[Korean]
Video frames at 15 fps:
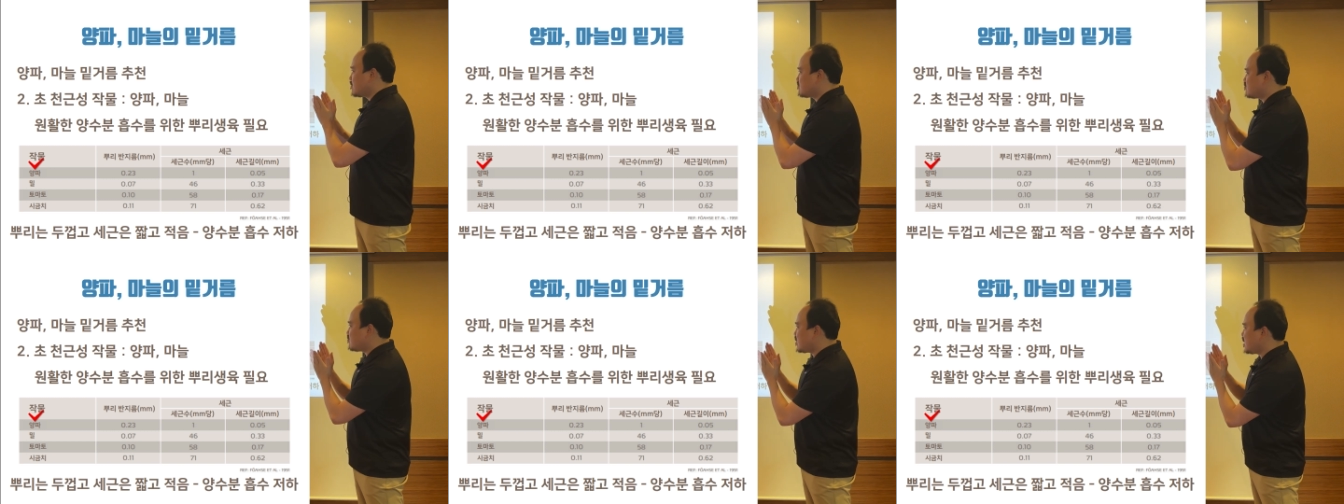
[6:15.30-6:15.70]

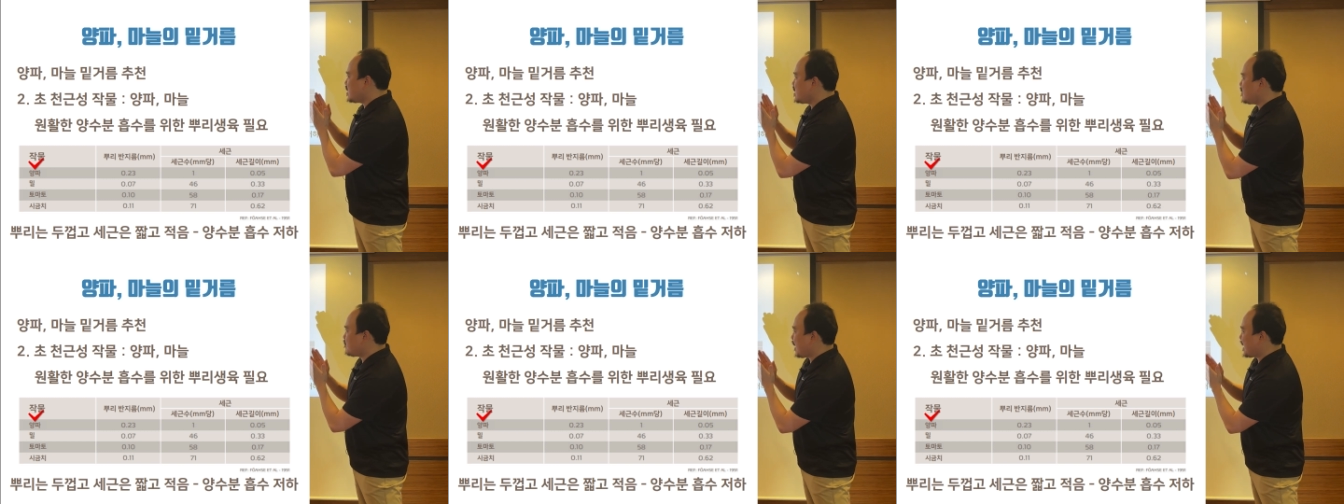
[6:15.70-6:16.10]

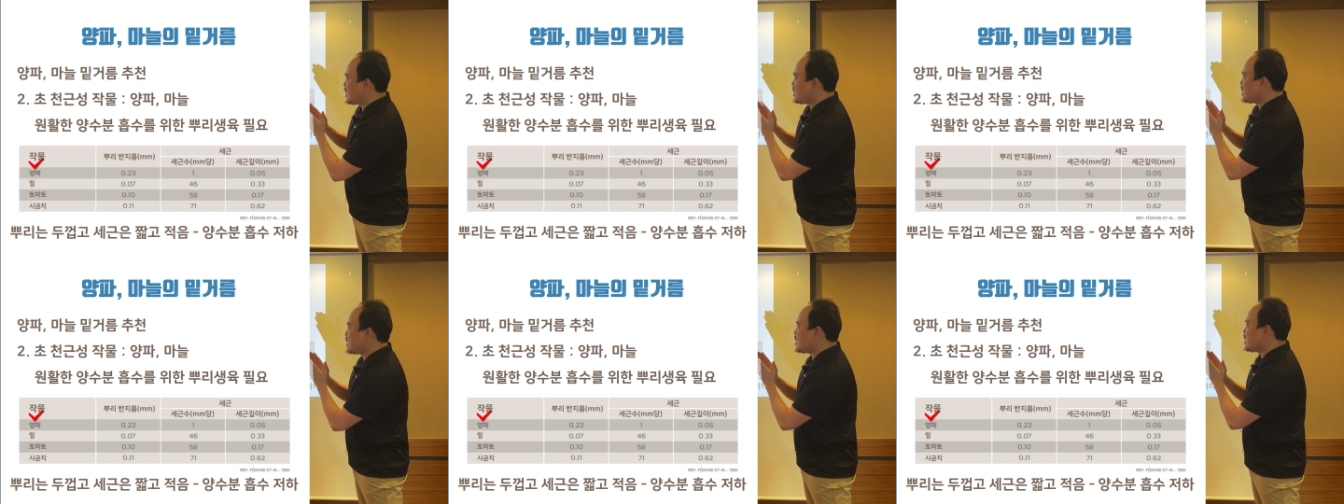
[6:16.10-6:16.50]
뿌리
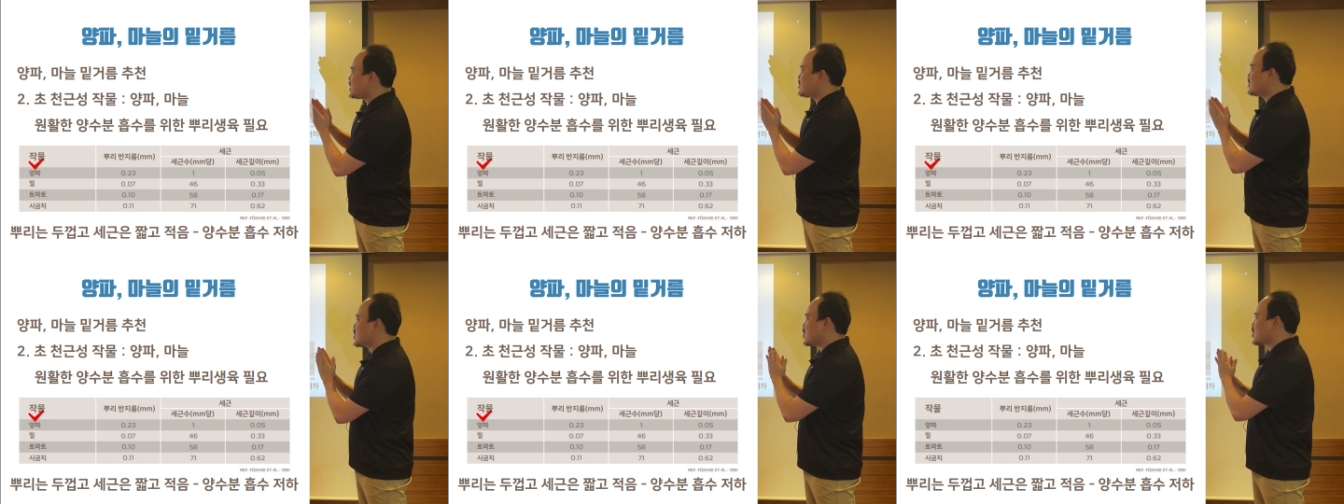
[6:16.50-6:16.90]

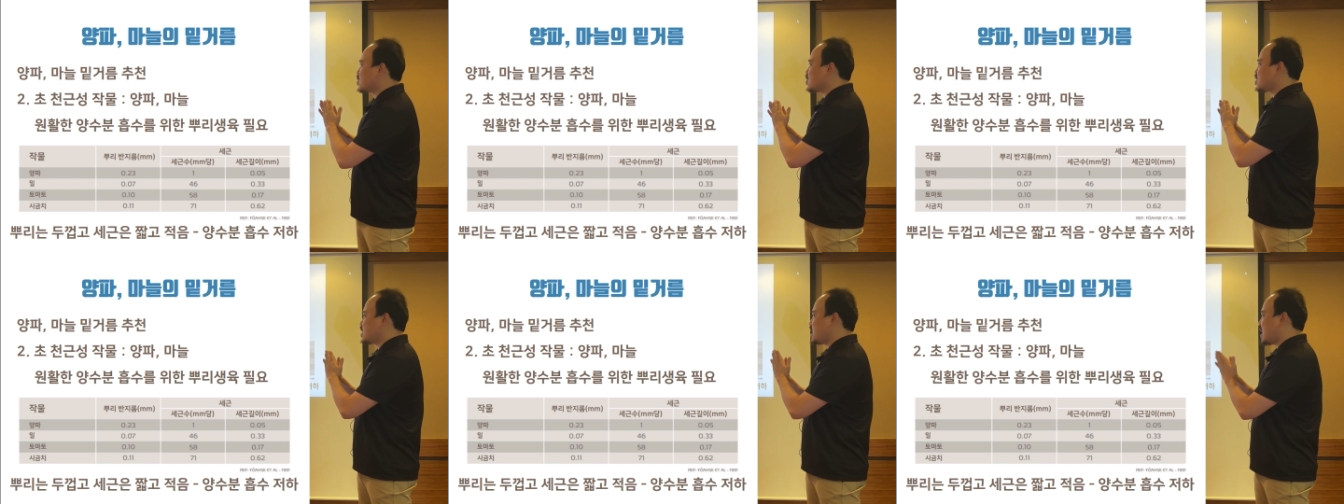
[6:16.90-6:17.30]
반지름
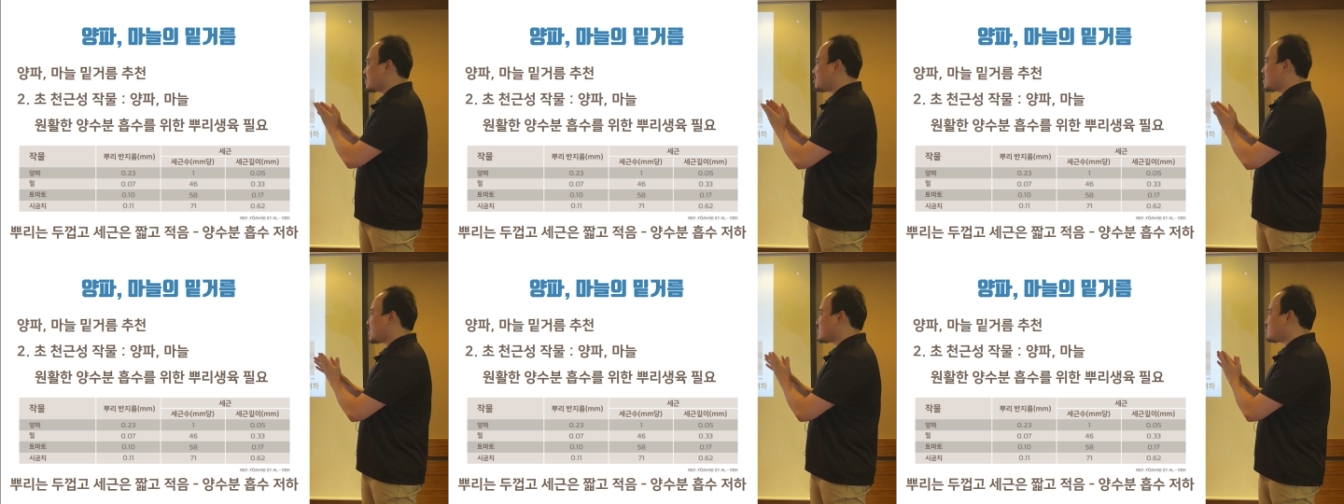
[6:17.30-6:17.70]
정도는
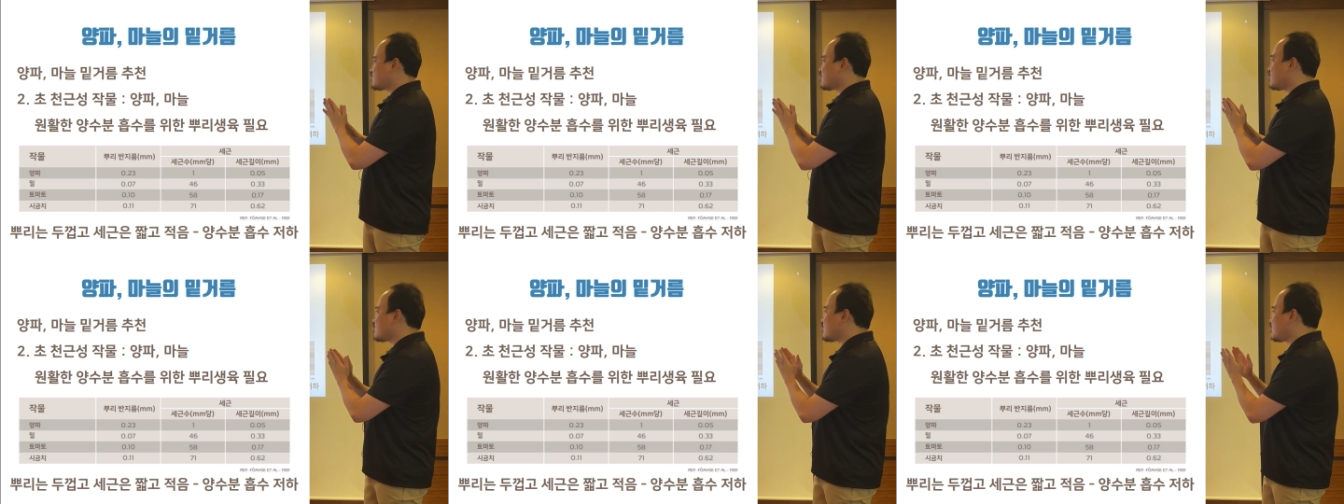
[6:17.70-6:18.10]
양파가
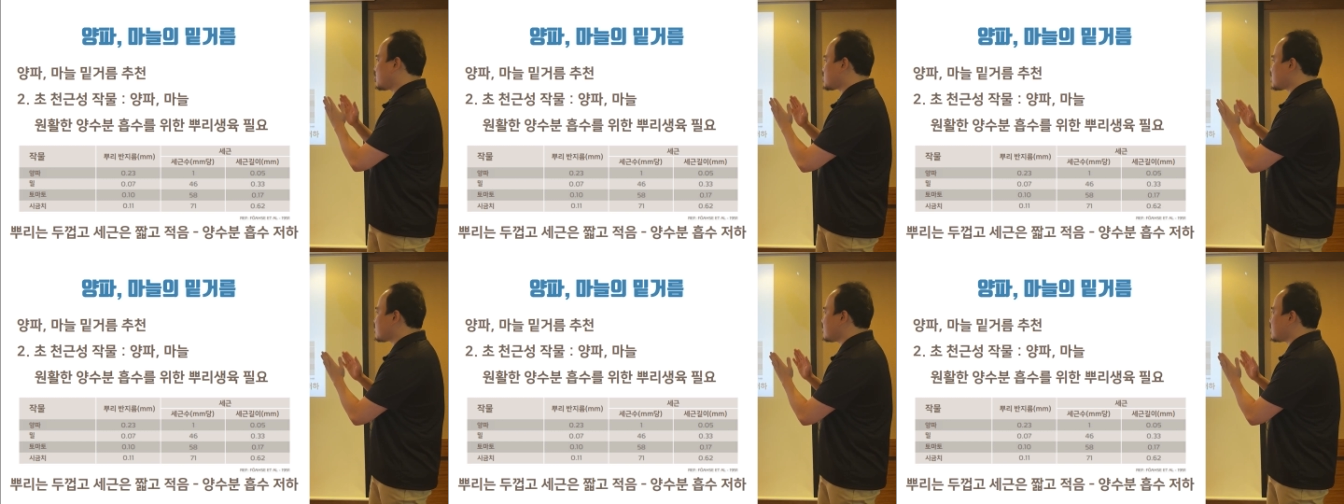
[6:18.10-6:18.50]
두꺼운 걸
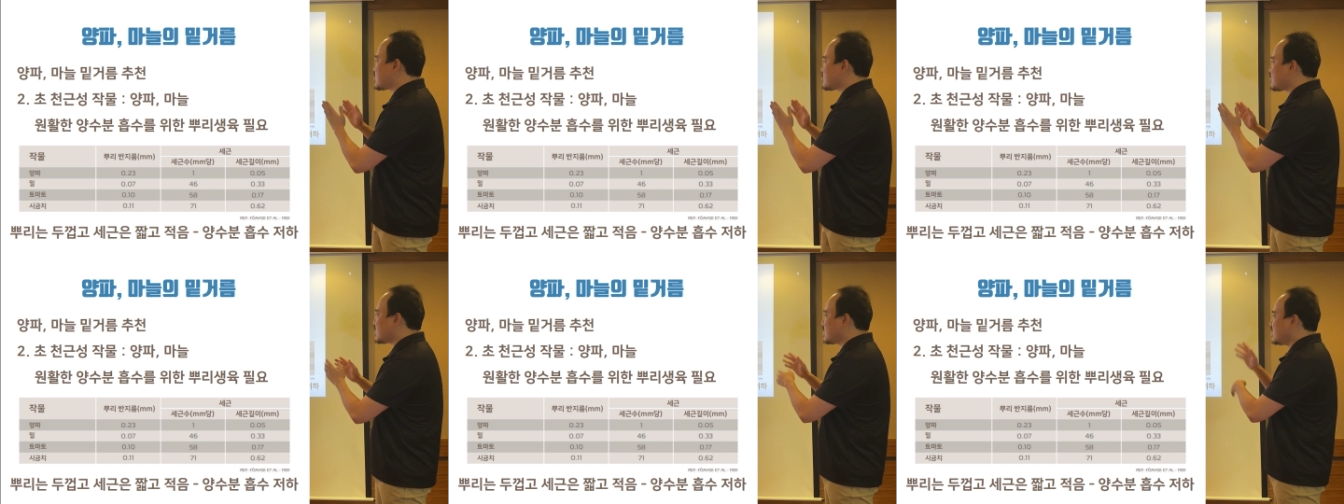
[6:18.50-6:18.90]
보실 수
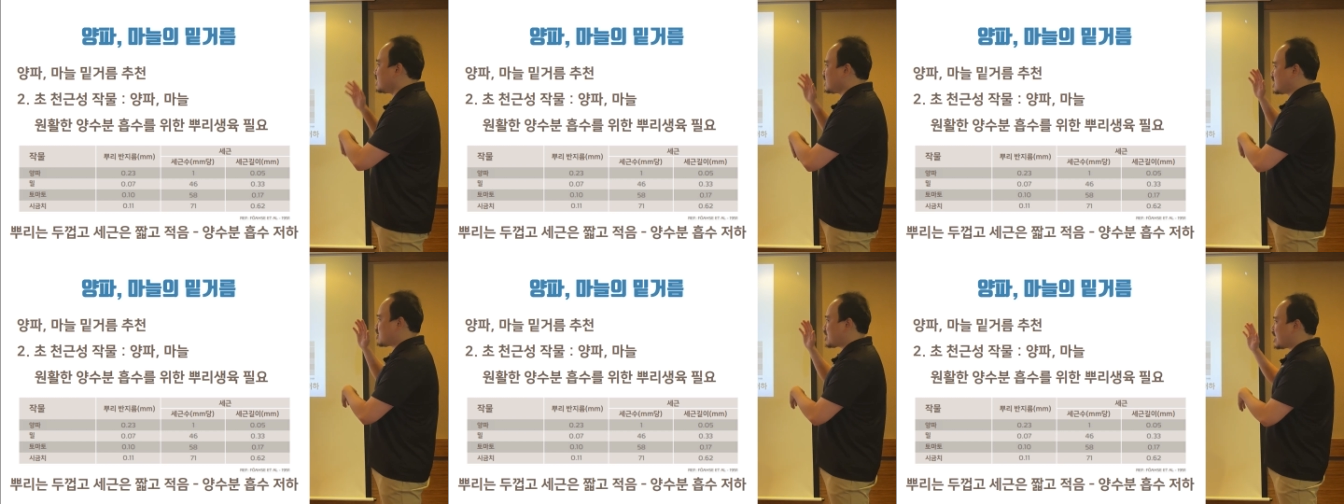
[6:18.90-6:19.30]
있지만
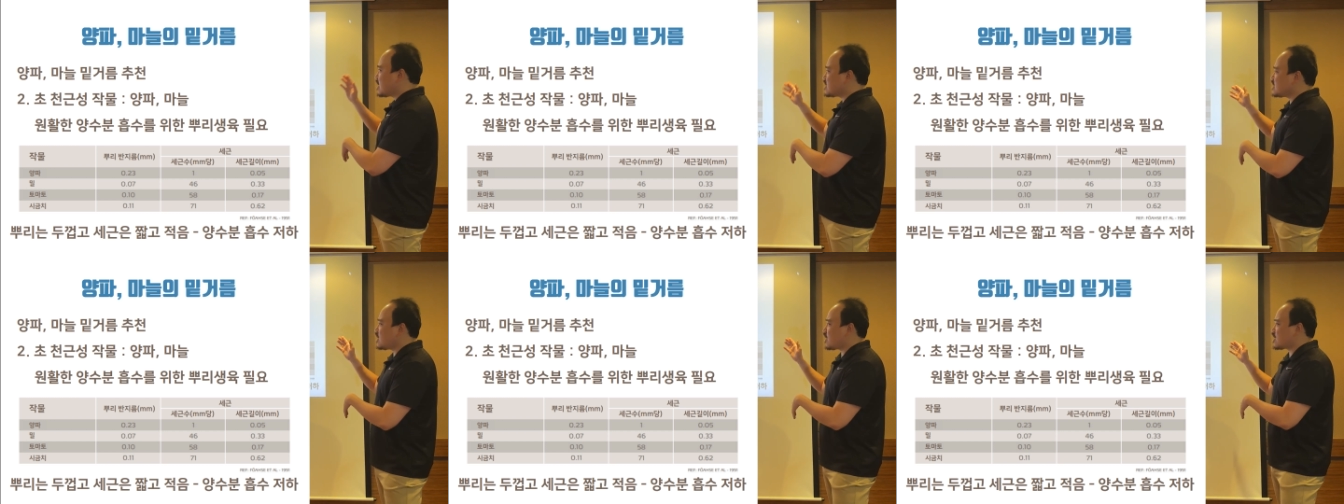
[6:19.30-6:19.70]
이
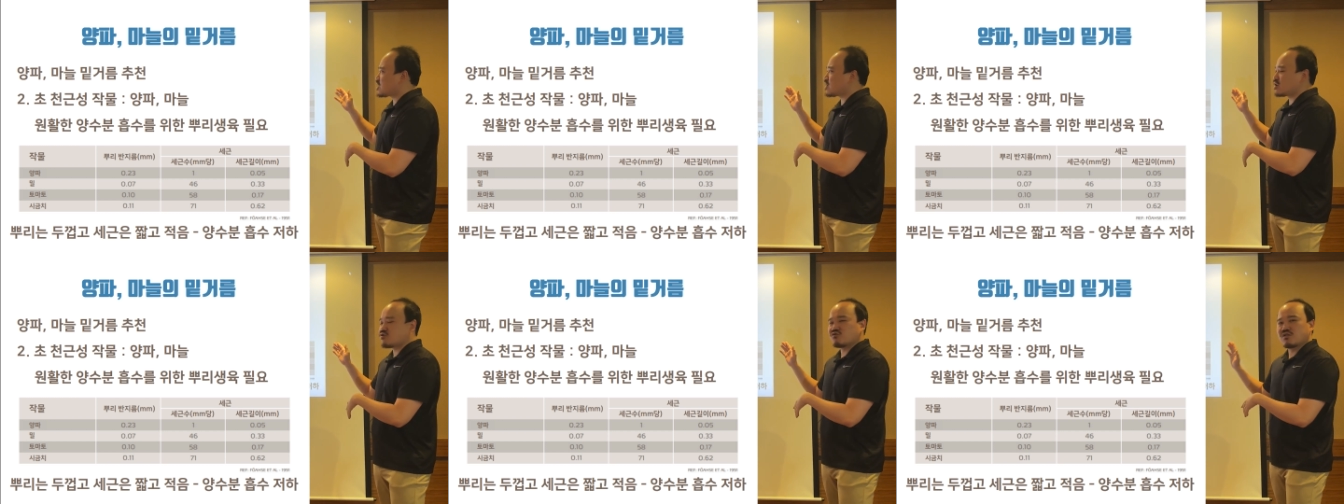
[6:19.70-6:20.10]
세근이
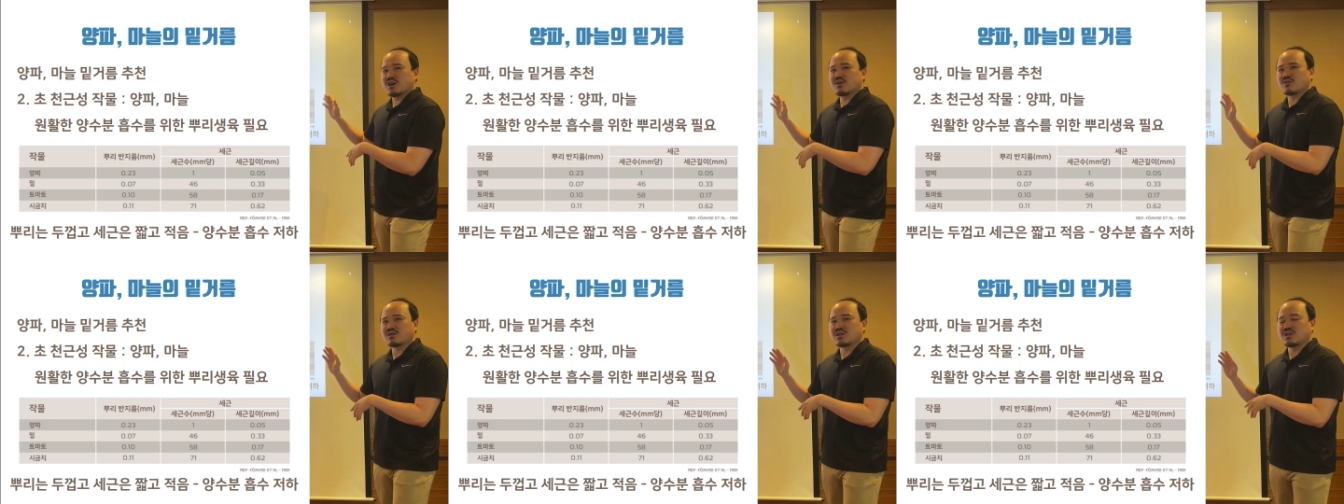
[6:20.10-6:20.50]
굉장히
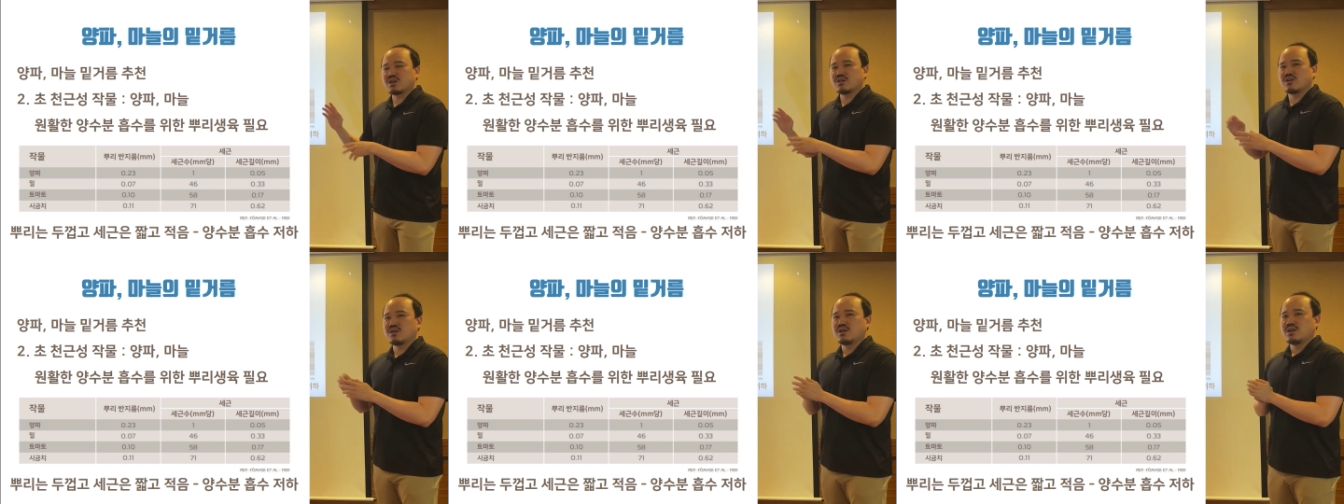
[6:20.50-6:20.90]

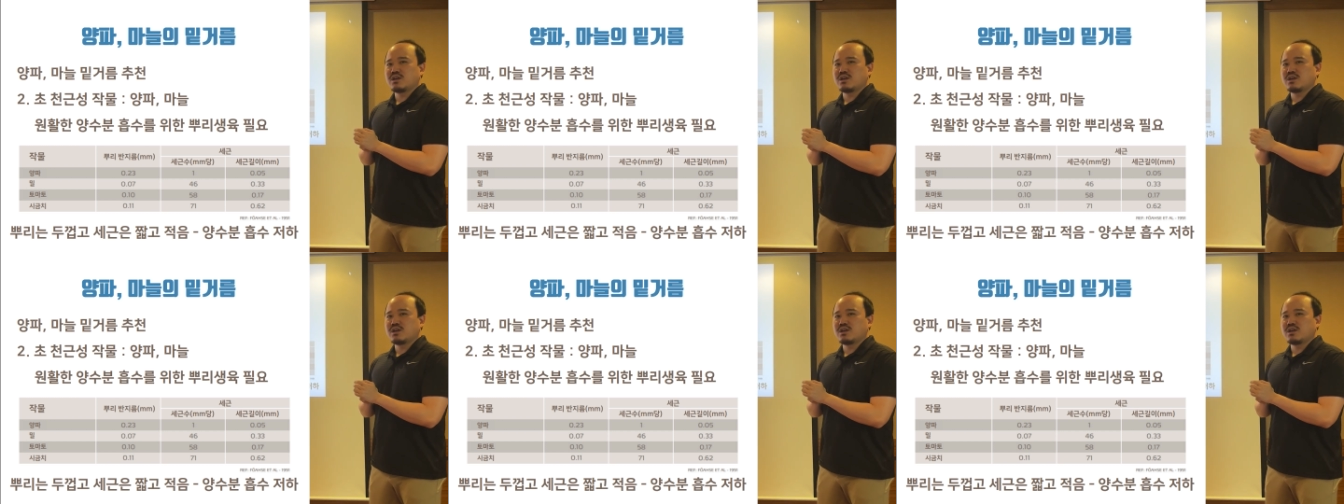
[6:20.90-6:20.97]
중요하거든요.